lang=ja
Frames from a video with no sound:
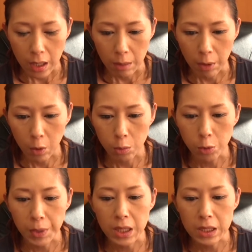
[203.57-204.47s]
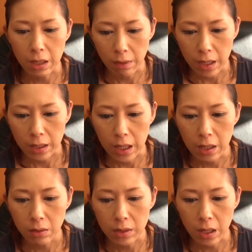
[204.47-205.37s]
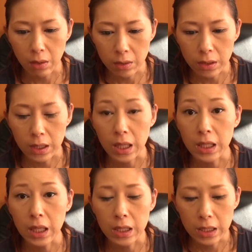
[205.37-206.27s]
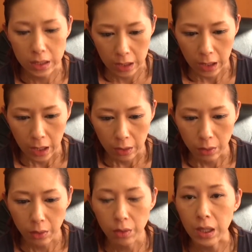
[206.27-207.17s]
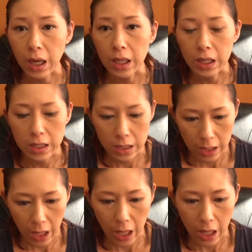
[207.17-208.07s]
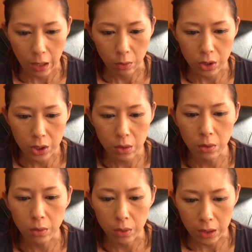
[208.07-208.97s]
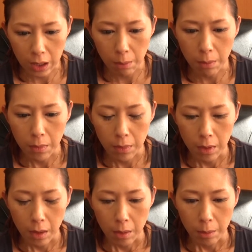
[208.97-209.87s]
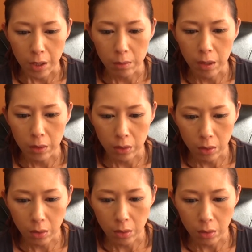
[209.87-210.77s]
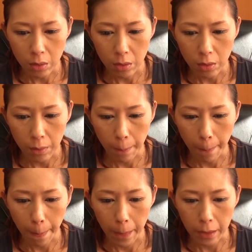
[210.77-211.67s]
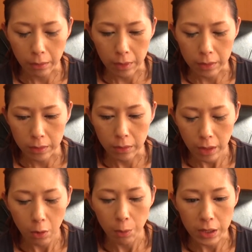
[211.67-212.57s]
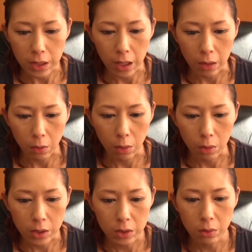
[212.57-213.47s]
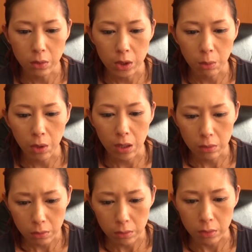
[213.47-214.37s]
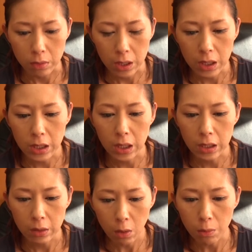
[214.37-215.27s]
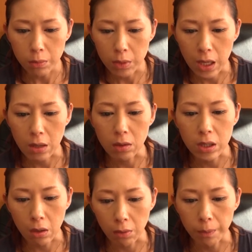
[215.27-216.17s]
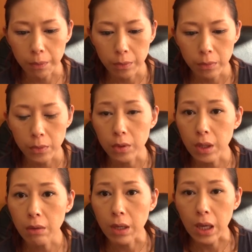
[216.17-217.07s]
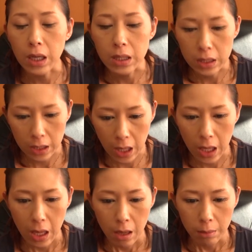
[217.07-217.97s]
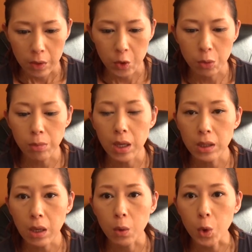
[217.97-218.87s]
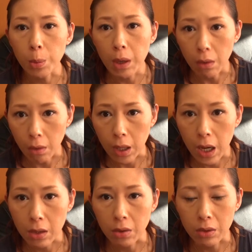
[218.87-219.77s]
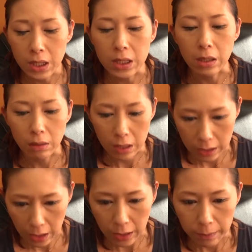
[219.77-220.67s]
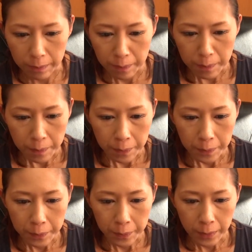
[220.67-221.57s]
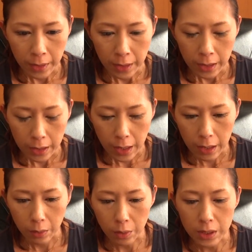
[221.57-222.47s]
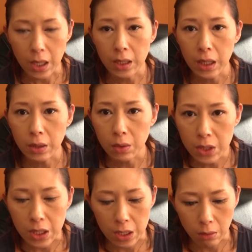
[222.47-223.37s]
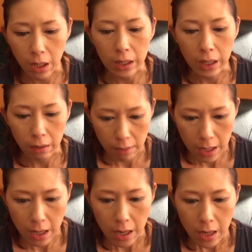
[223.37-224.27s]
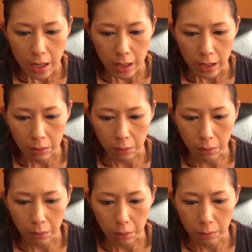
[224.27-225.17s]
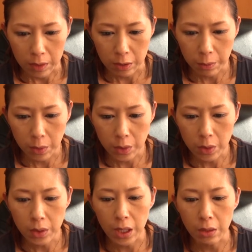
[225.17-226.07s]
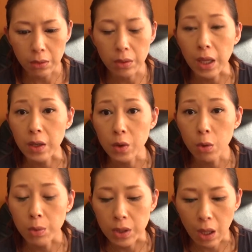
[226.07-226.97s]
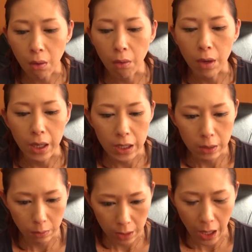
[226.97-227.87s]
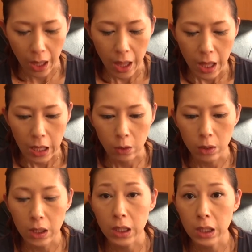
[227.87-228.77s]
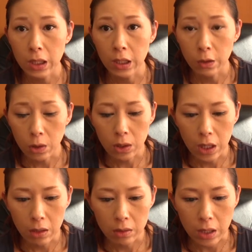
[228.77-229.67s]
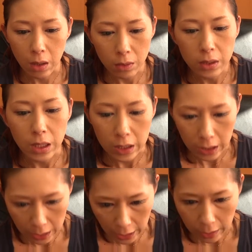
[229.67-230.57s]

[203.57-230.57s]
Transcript: まあ、ホームページではネイルサロン何々市というような形で、えっと、を抜いてまるのあとはとかごめんなさい、えっと、を抜いてもらう何々のネイルサロンといったような感じで、まあ、順番か言葉を変えるようにしてください。で、えっと、三大都市の方は、えっとまあ、自分の住んでいる区で勝負した方がいいので、えっと、何々区ネイルサロン何々